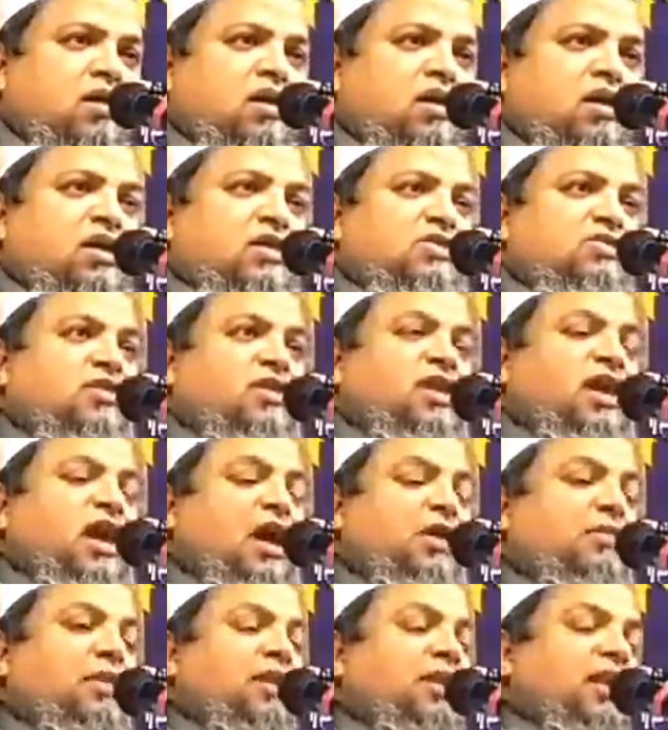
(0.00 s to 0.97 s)
এই জন্য
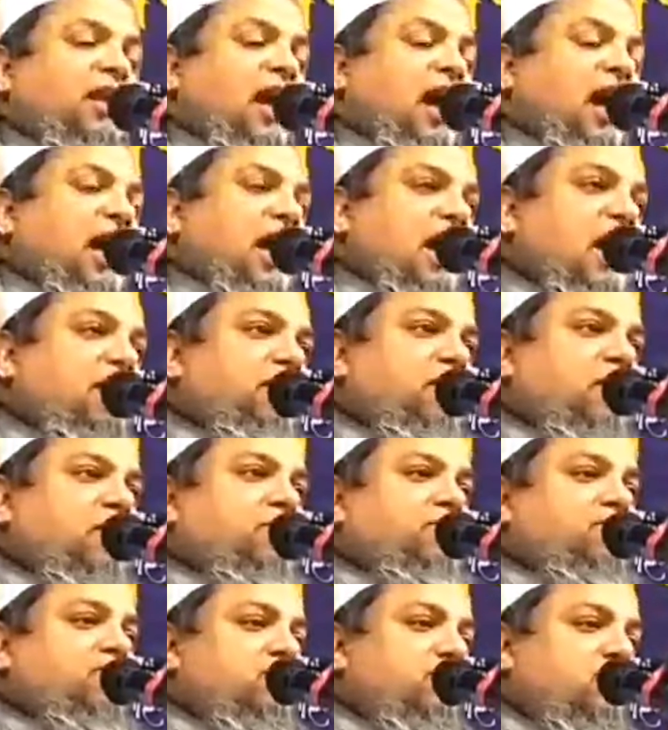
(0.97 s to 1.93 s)
আমাদের
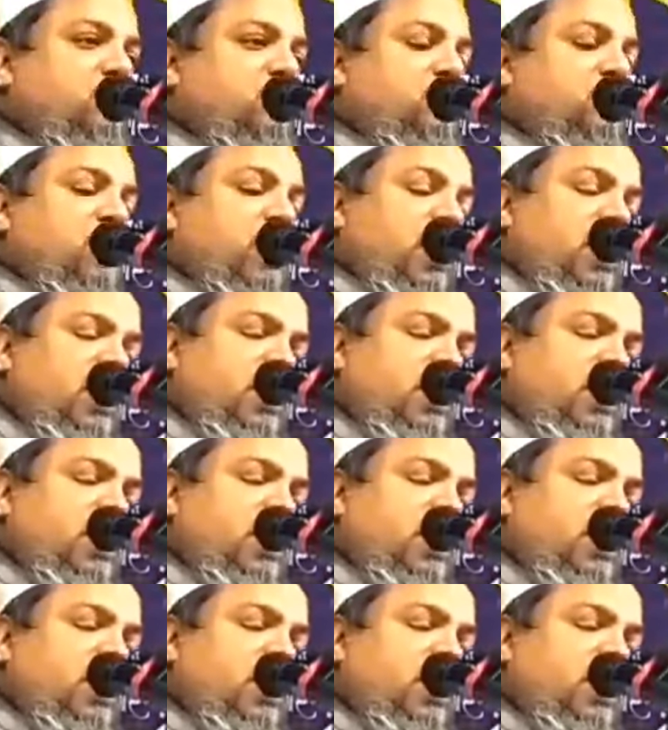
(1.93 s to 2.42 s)
আকাবের বুজুর্গরা